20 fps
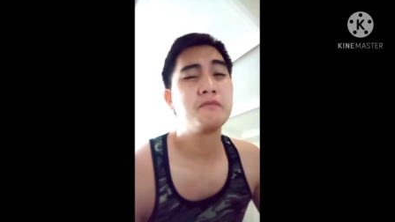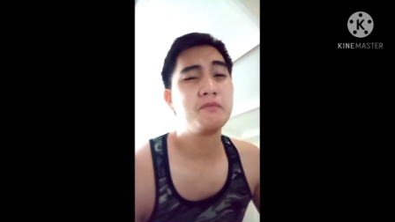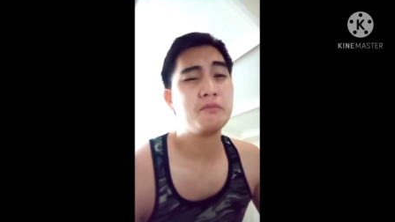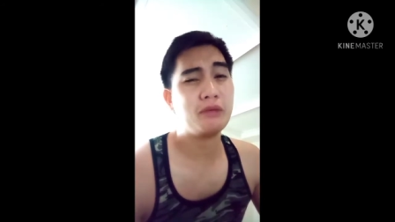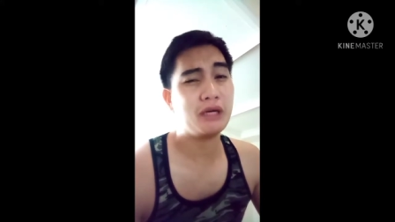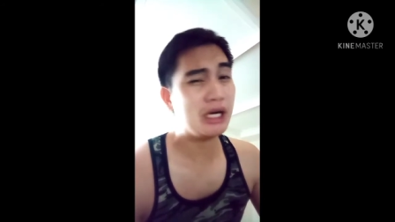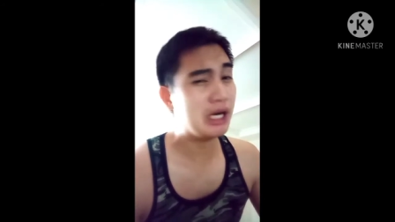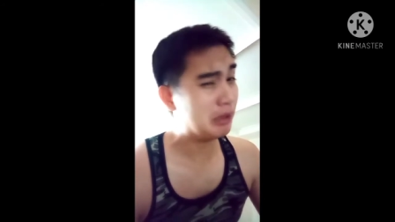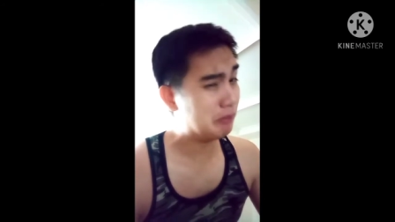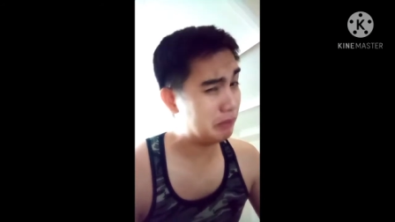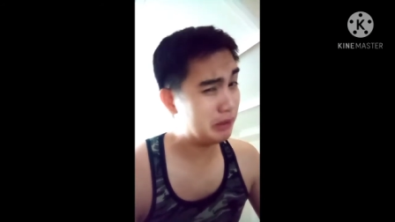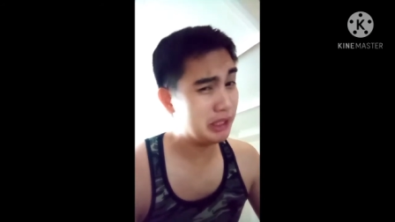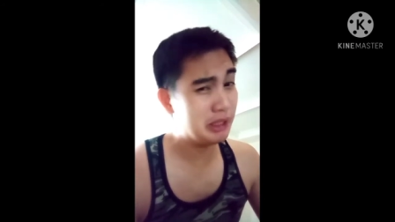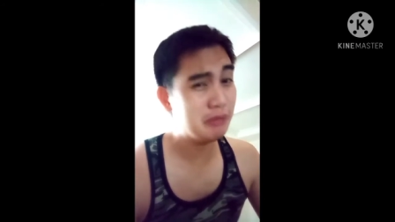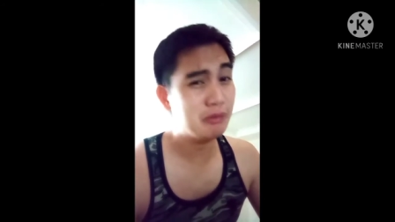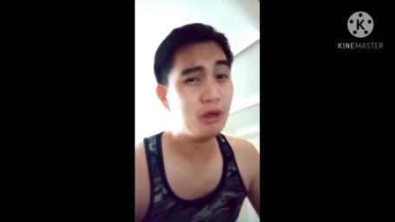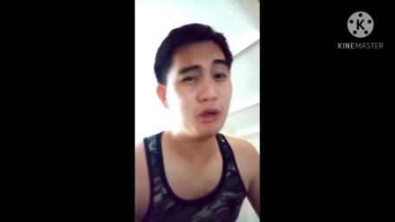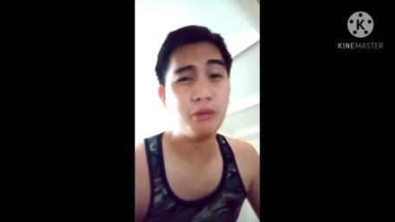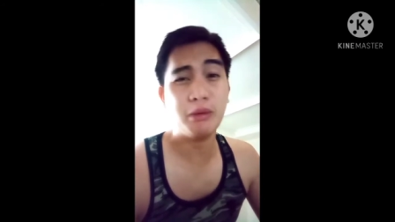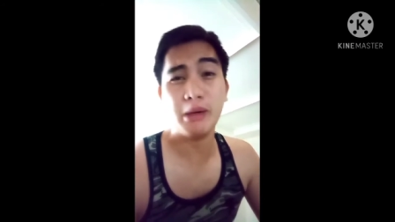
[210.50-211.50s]
Baka pwede
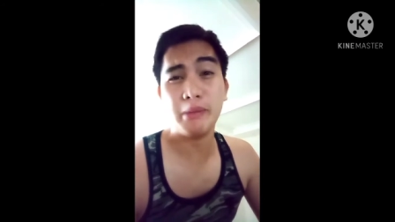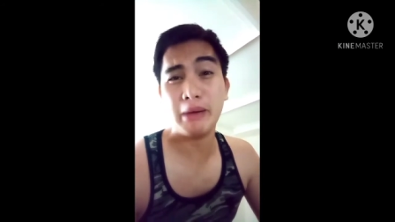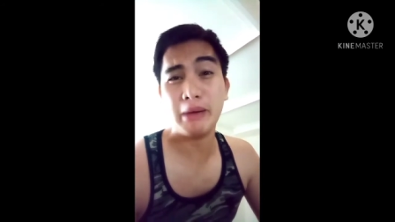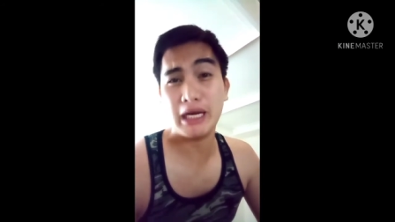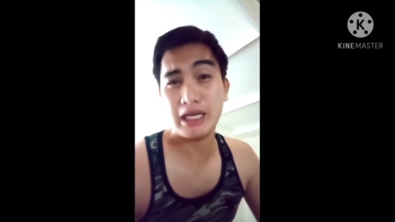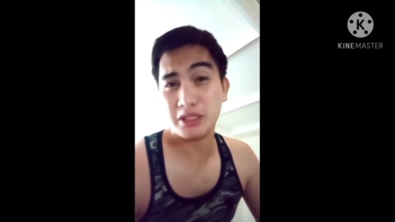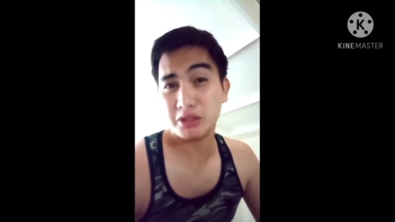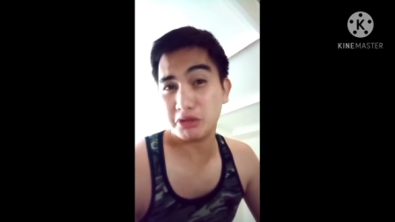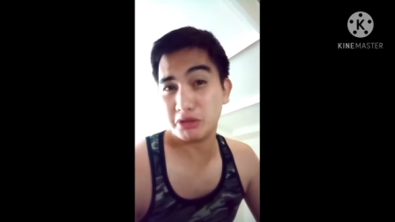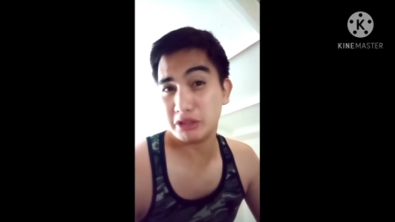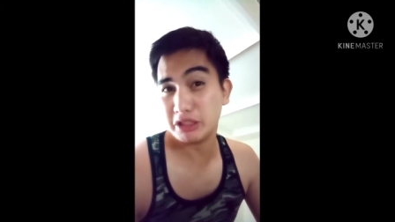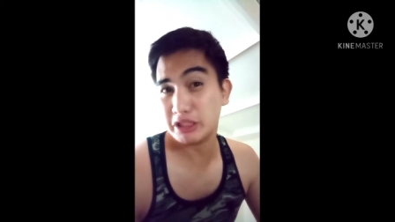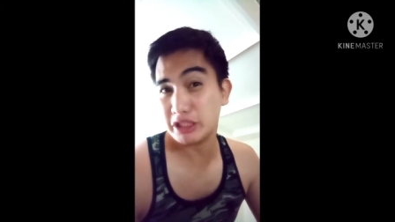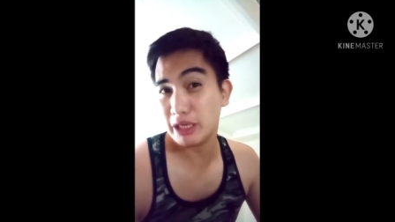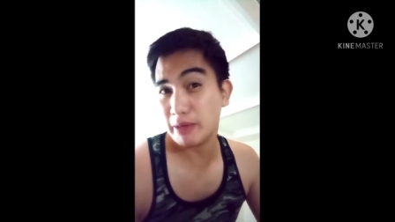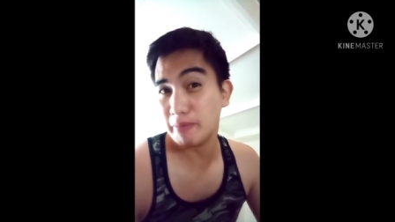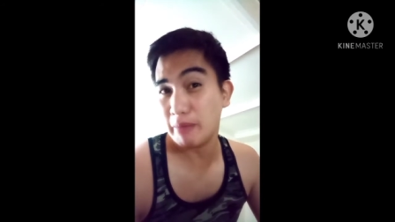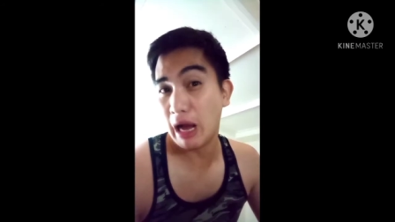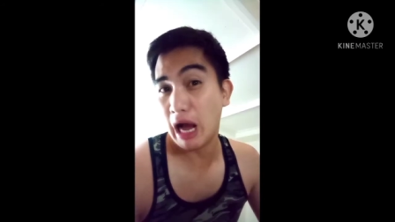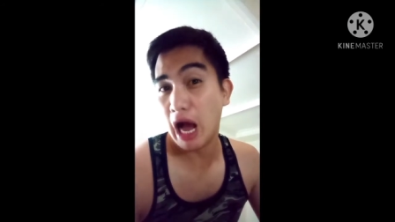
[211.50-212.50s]
ba papasok din
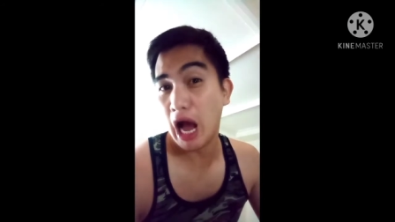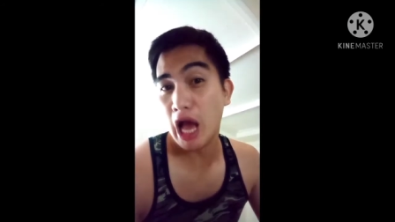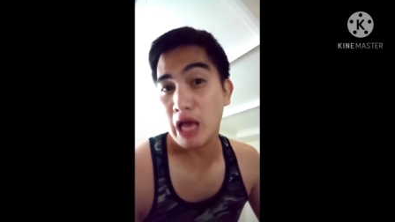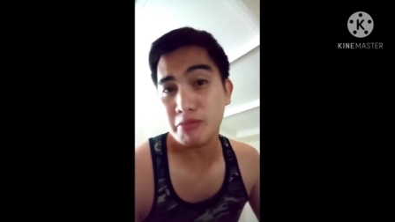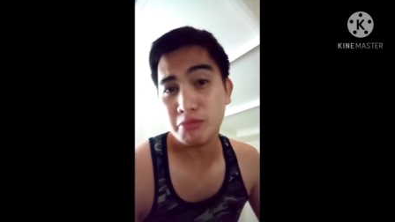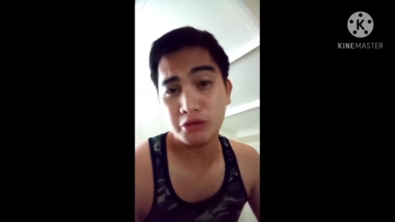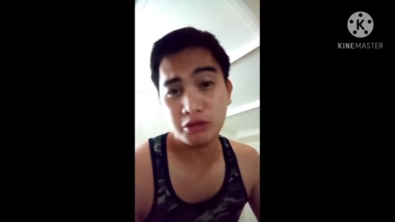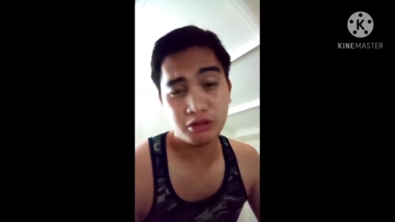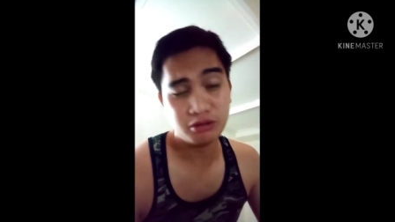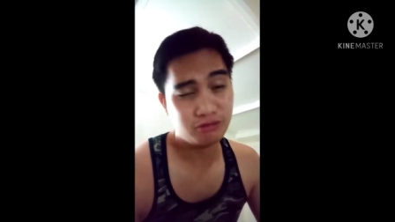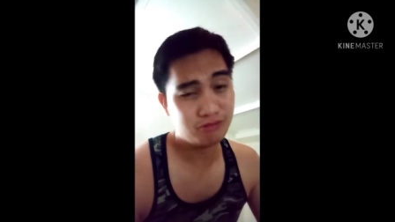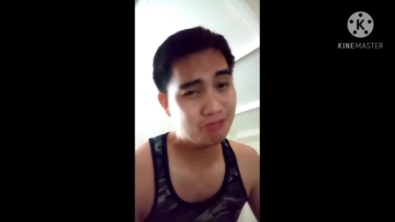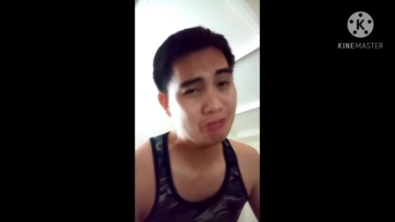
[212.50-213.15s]
sa bahay mo?